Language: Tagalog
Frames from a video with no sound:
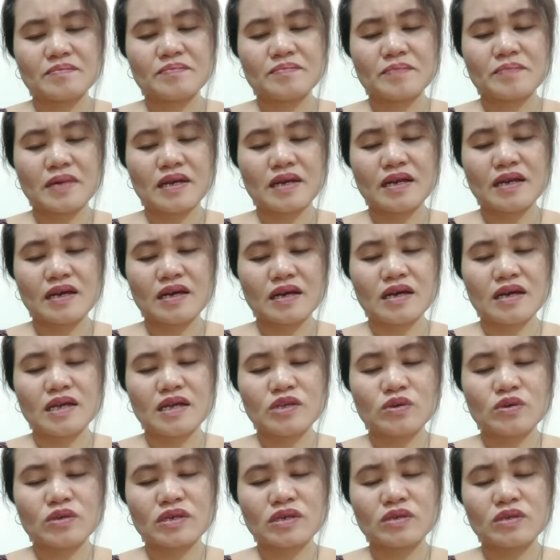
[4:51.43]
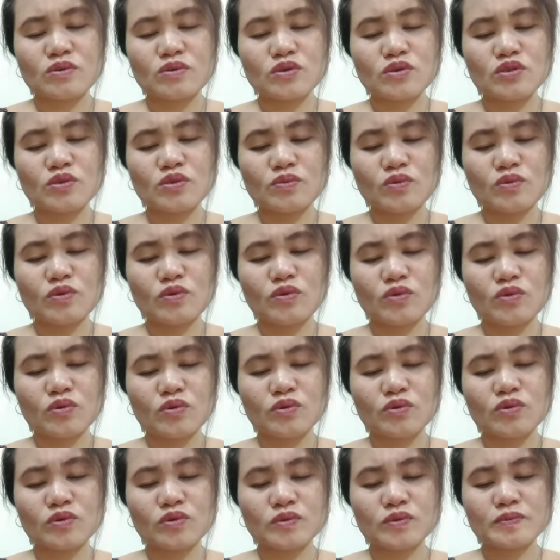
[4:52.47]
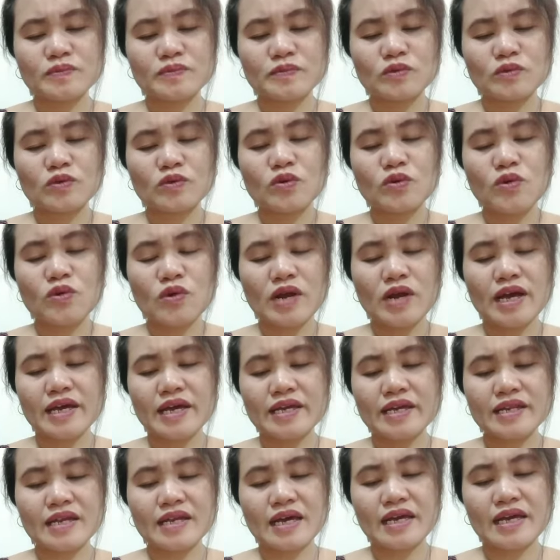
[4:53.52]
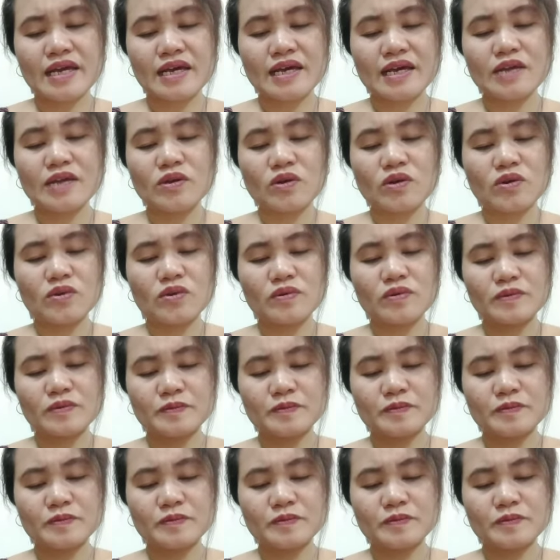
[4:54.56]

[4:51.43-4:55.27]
para yung gusto mong kulay na ano,